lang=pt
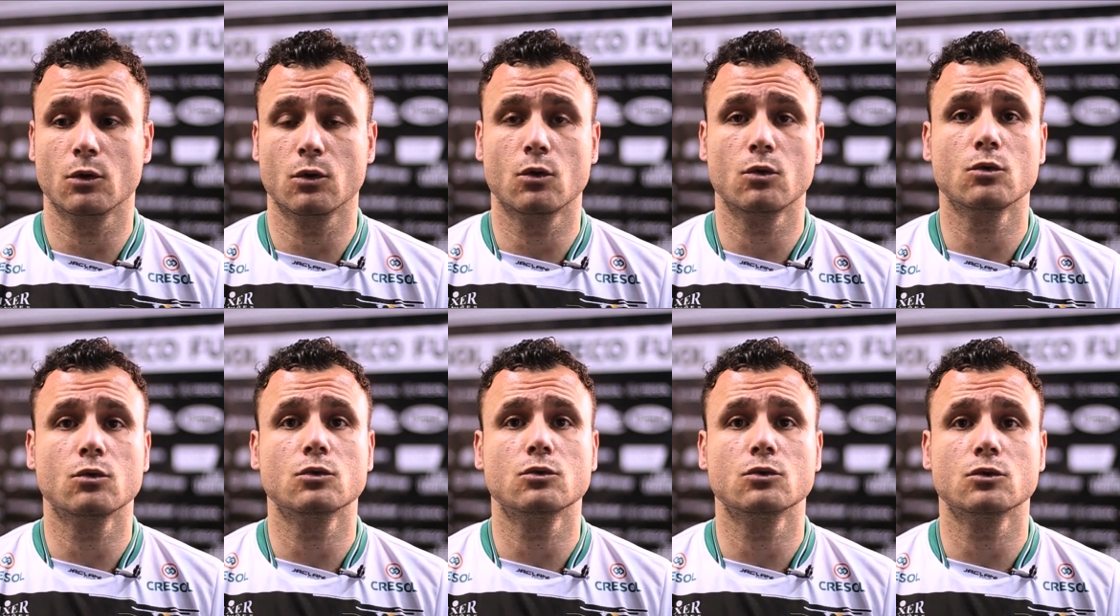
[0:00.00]

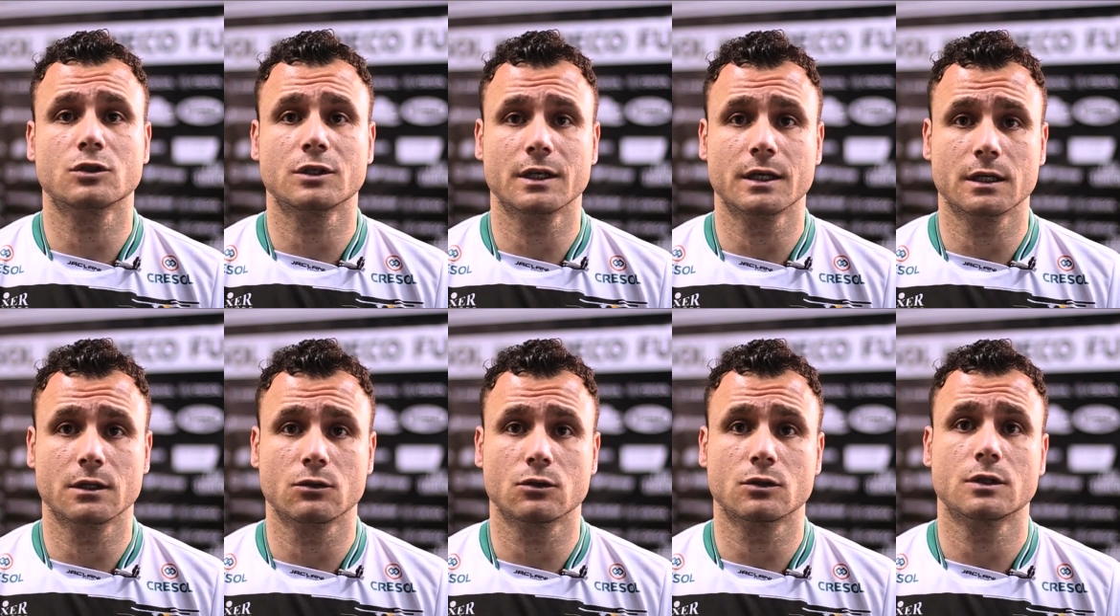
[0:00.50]
longo dos
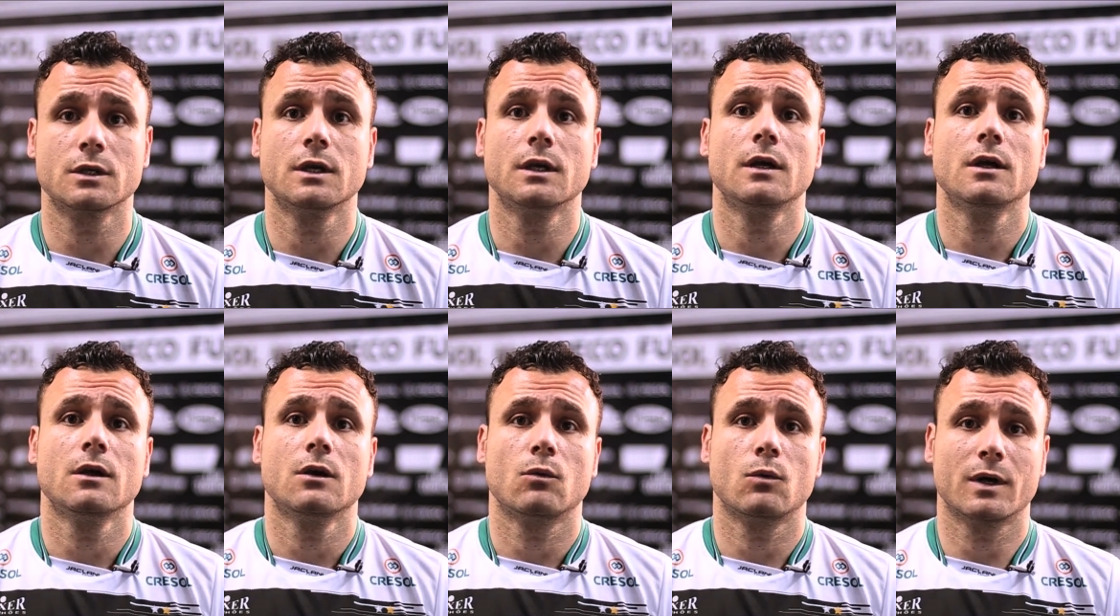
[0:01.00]
anos,
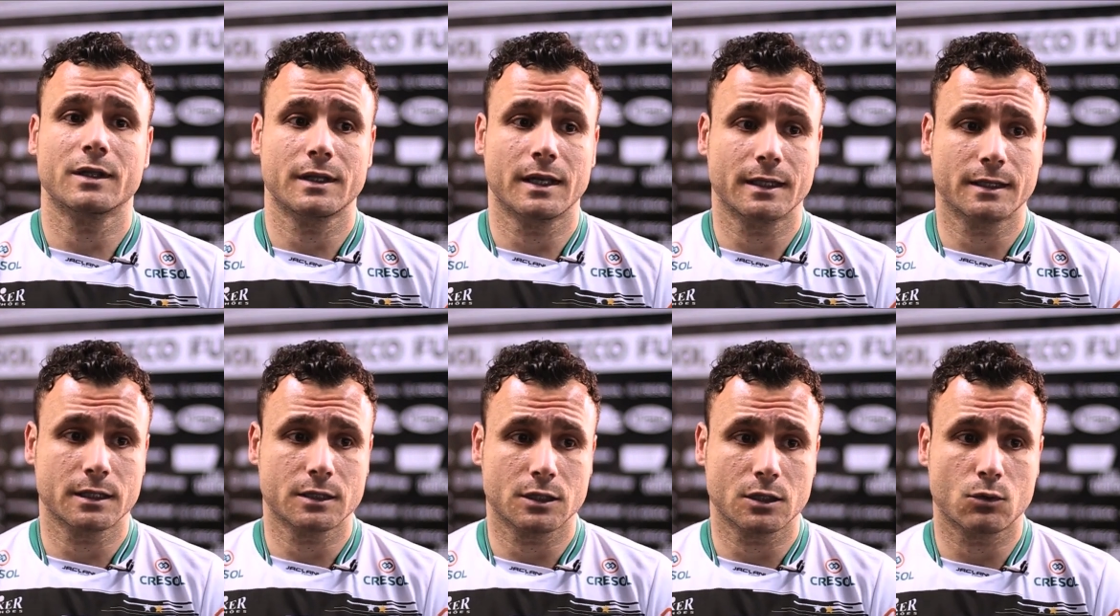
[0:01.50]
o
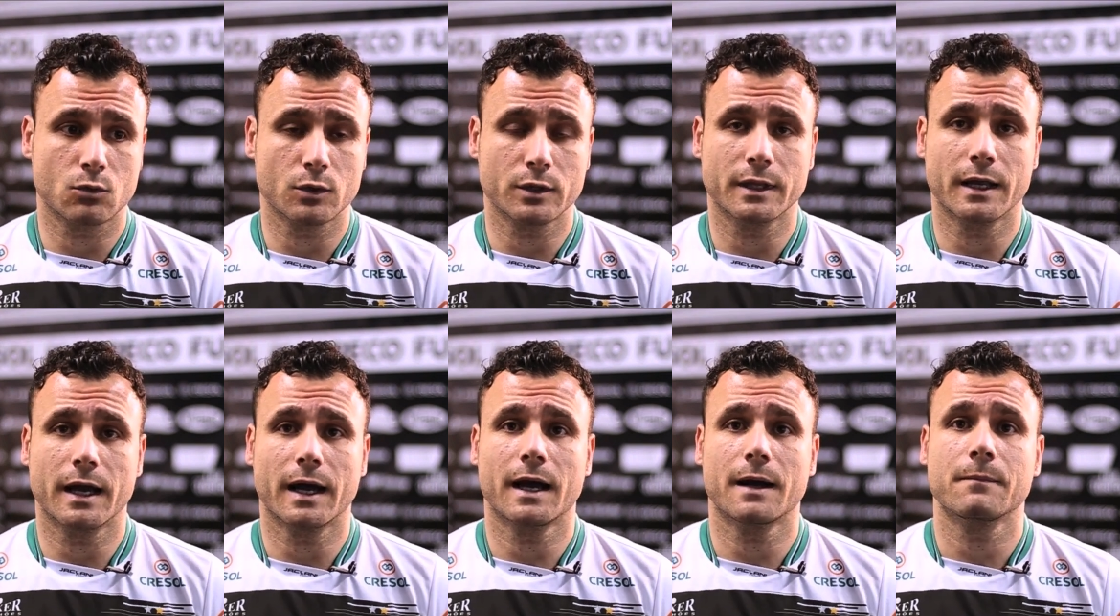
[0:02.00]
atleta se
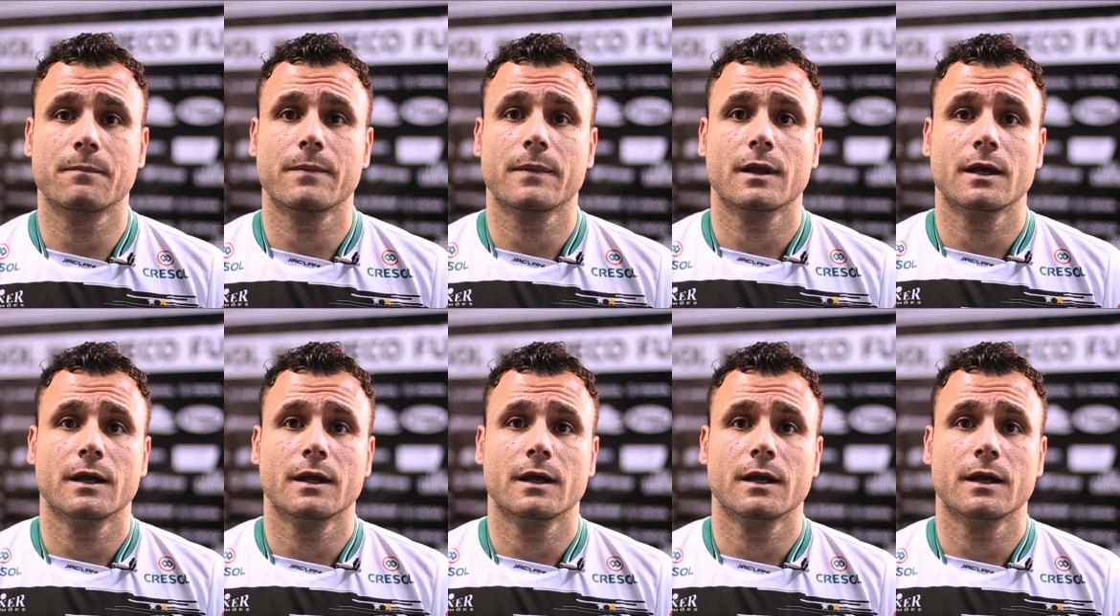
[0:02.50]
cuidar,